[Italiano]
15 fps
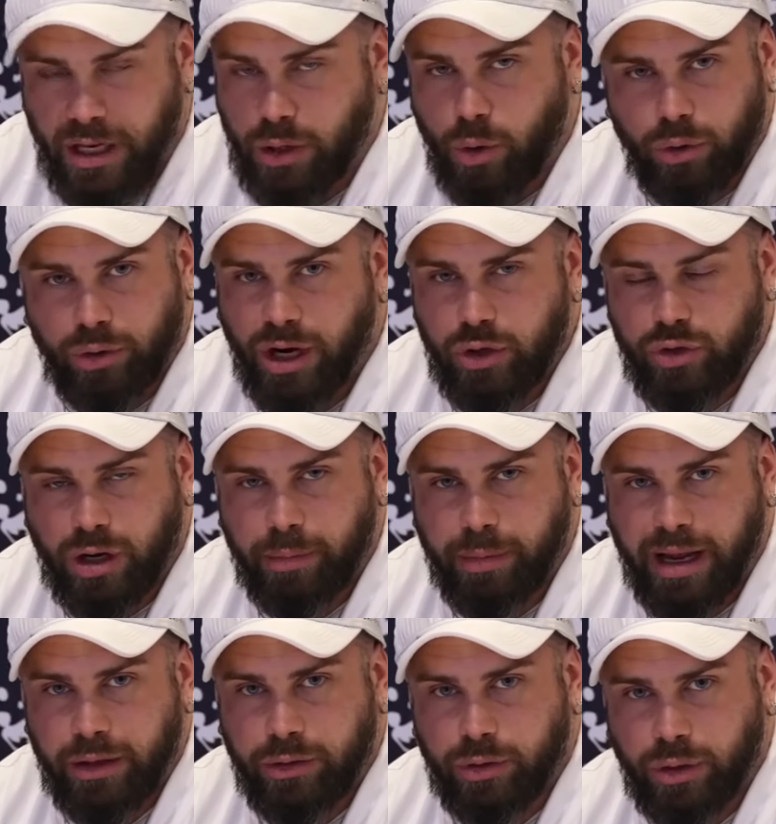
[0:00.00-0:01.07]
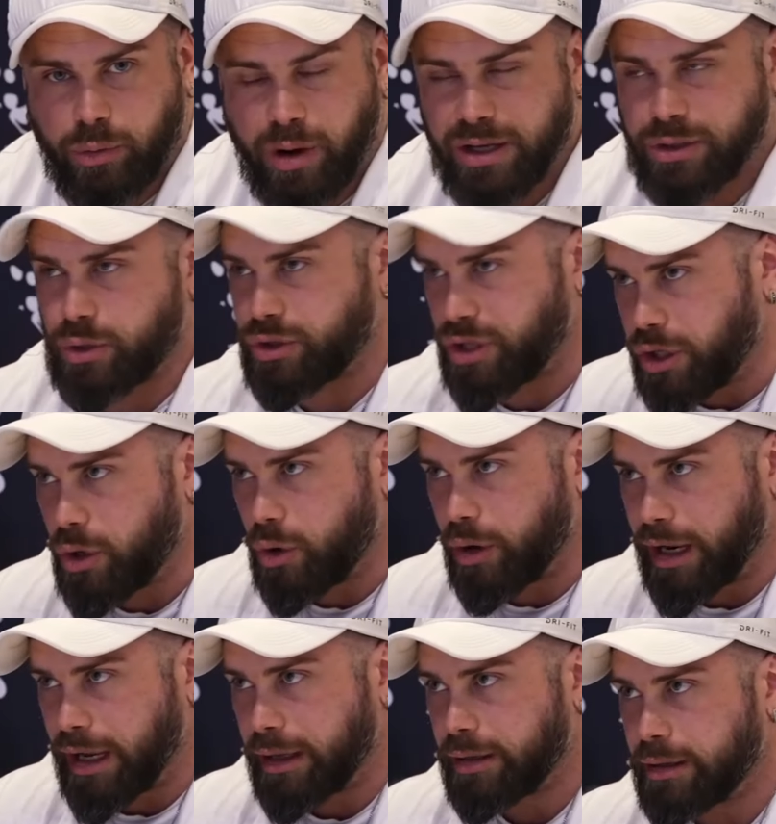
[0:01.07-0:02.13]
secondo il ragionamento di questo
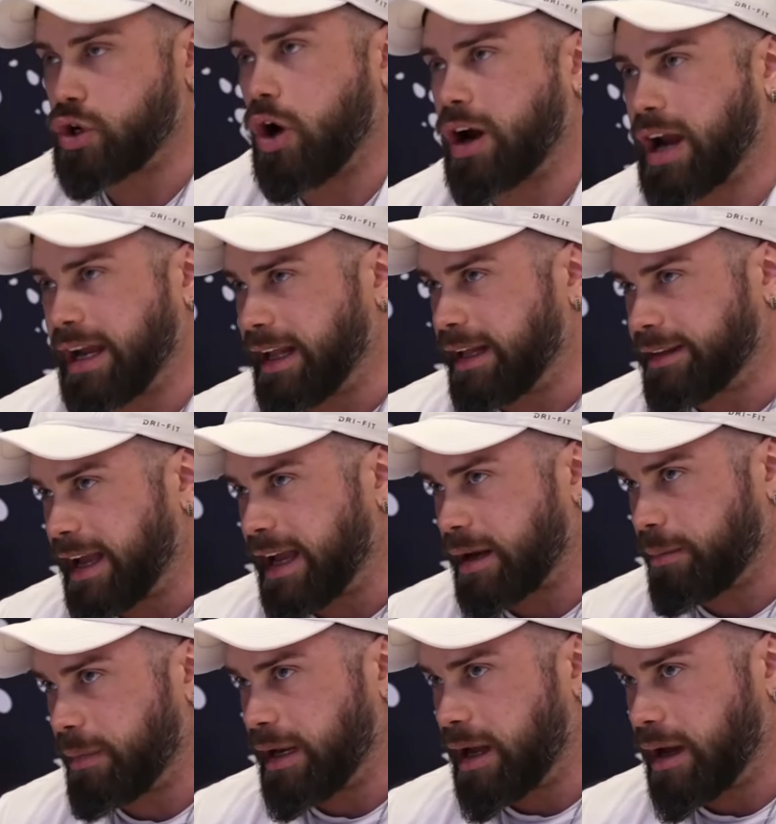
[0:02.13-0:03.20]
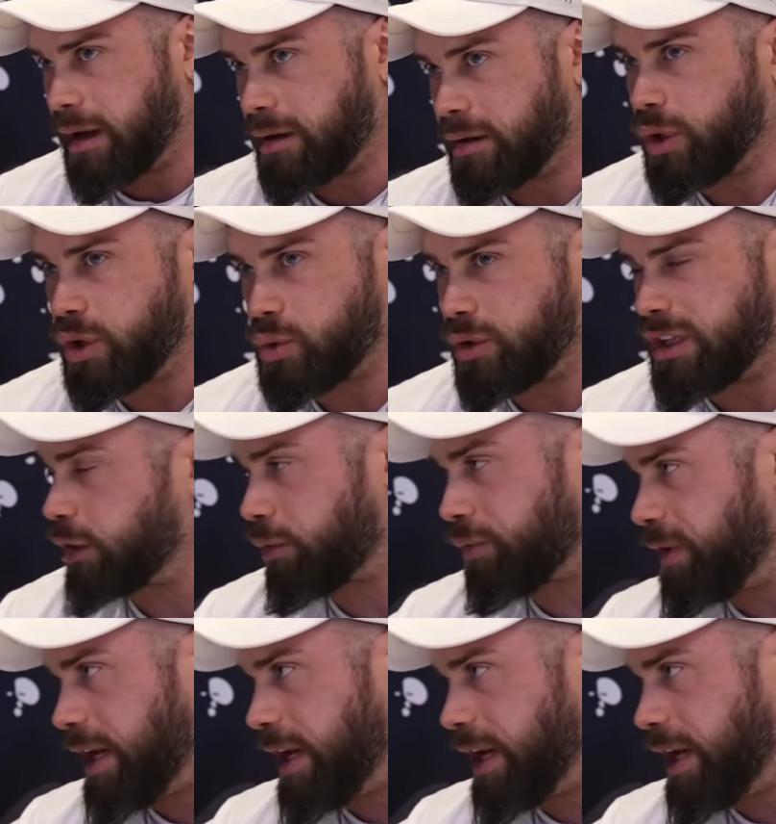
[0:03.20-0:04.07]
signore, ciò che determina un risultato